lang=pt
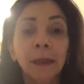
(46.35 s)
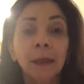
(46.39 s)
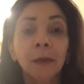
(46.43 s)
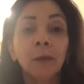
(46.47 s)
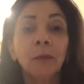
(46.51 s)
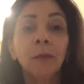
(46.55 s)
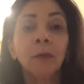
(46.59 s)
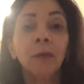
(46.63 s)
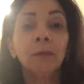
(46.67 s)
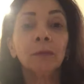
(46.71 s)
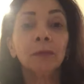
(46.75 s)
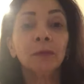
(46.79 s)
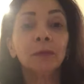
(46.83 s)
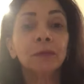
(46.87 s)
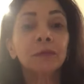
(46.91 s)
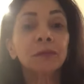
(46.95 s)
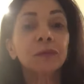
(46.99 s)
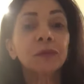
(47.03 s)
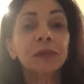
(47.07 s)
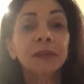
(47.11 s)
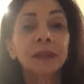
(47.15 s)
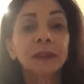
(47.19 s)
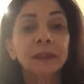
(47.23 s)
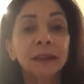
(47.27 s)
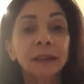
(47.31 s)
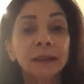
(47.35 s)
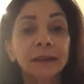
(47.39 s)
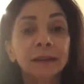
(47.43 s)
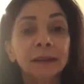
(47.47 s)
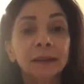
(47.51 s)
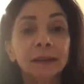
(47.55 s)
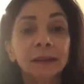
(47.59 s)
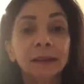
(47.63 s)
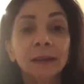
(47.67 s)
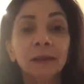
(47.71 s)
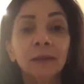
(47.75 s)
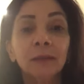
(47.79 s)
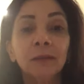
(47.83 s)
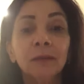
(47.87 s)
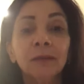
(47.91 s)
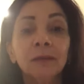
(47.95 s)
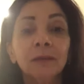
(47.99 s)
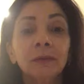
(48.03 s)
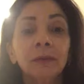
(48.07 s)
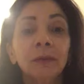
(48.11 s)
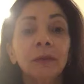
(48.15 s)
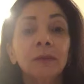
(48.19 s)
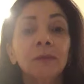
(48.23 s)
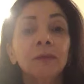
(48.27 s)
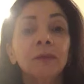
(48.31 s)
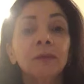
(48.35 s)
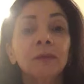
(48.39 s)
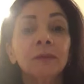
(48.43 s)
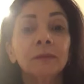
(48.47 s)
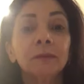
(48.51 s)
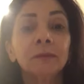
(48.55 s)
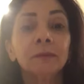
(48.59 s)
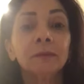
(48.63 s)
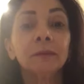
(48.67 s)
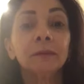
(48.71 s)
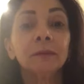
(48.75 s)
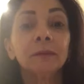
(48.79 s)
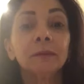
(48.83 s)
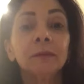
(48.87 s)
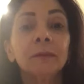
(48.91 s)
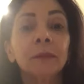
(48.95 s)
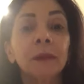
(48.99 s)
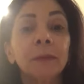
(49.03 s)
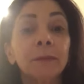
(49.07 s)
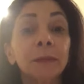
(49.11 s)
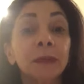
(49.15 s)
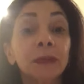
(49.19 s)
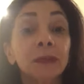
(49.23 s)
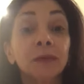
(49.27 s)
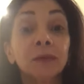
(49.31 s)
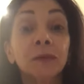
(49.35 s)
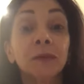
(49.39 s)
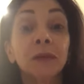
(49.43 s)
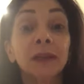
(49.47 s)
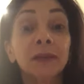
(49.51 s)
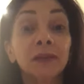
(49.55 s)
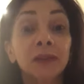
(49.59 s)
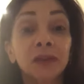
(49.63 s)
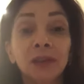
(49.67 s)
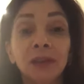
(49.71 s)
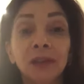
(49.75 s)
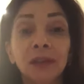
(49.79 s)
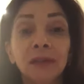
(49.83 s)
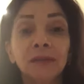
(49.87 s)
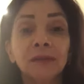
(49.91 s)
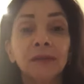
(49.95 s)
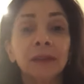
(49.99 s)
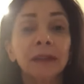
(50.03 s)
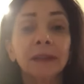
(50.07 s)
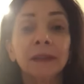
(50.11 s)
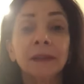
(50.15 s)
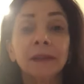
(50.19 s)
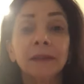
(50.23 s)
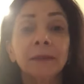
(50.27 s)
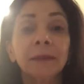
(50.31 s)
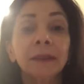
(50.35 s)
como um cidadão, como um, uma pessoa ativa